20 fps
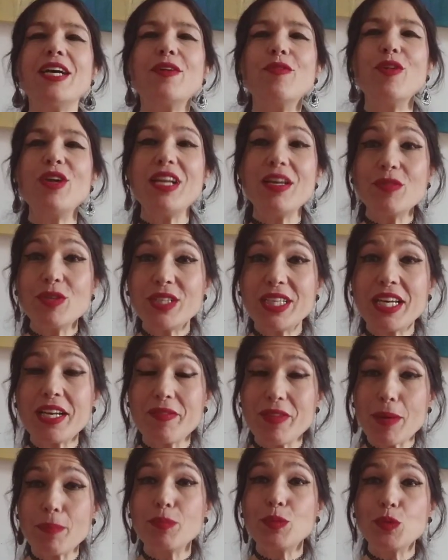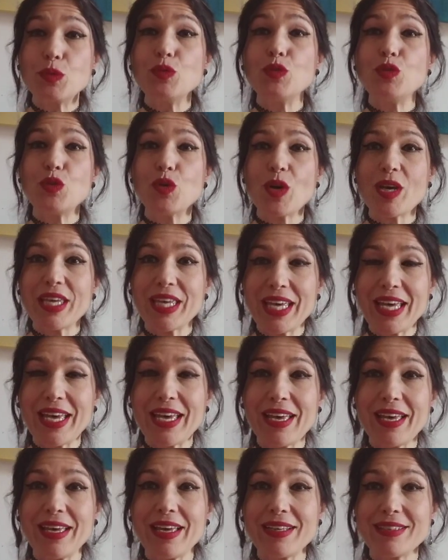Volevo dirvi appunto
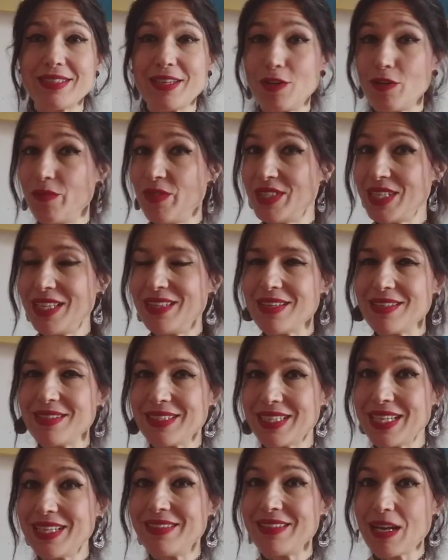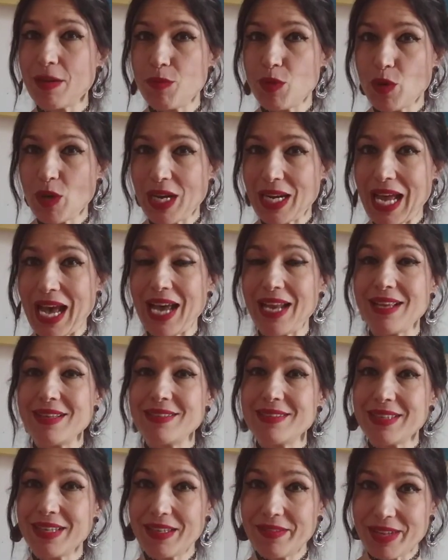che se non vi siete iscritti al mio canale
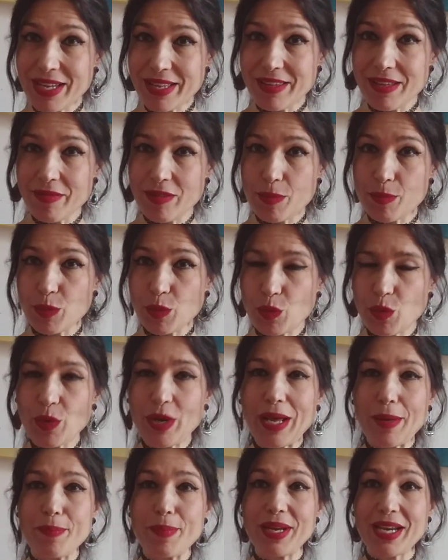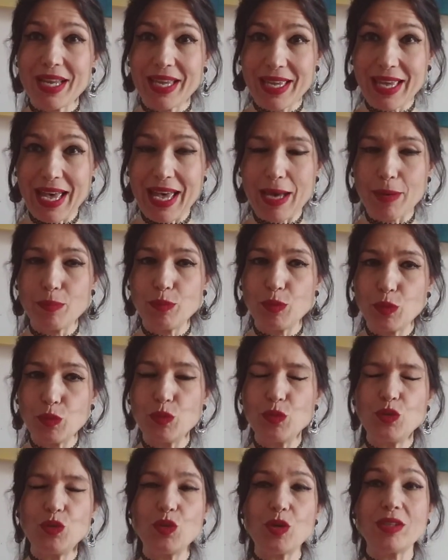iscrivetevi pure perché
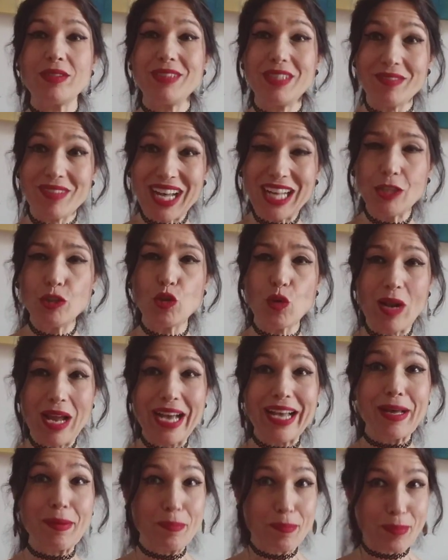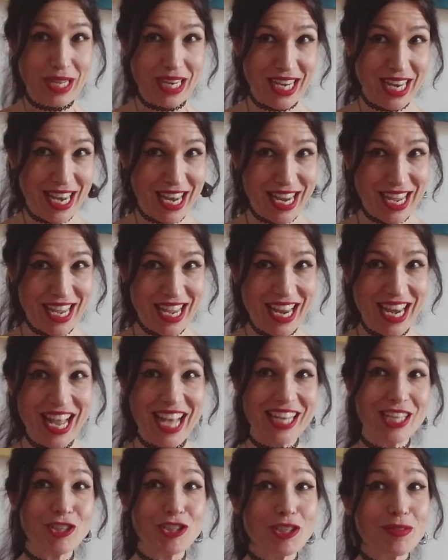appunto attivando la
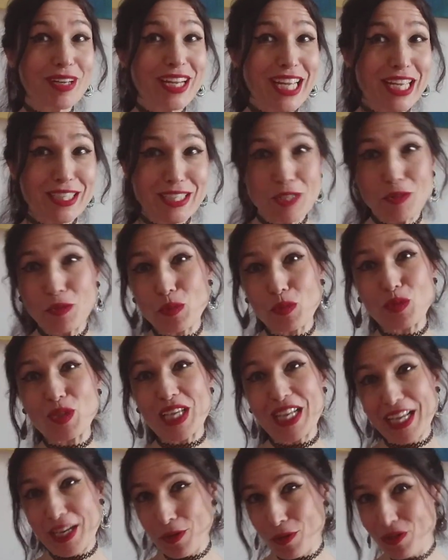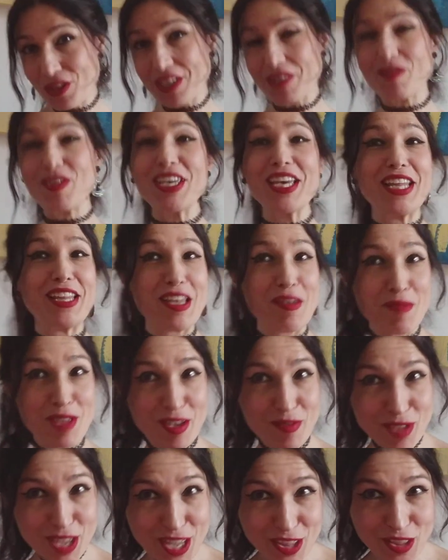campanellina riceverete tutte le notifiche dei
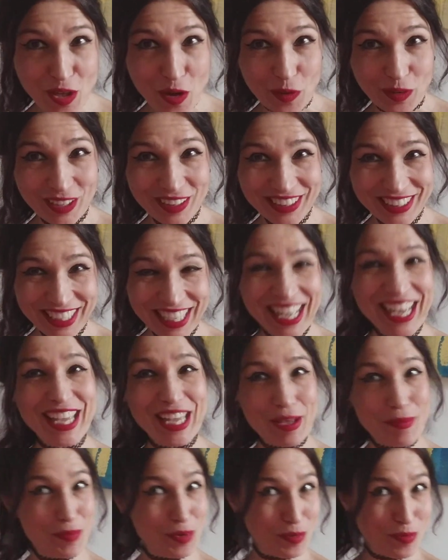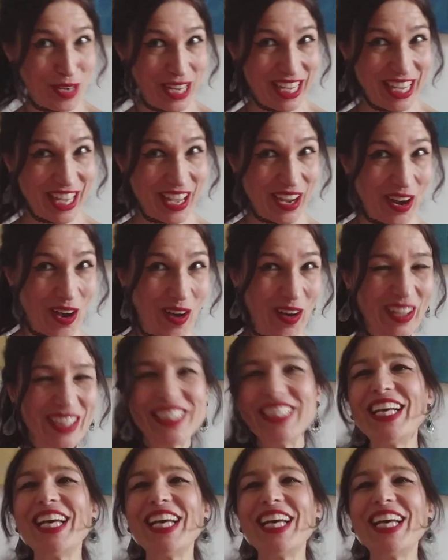miei video che pubblicherò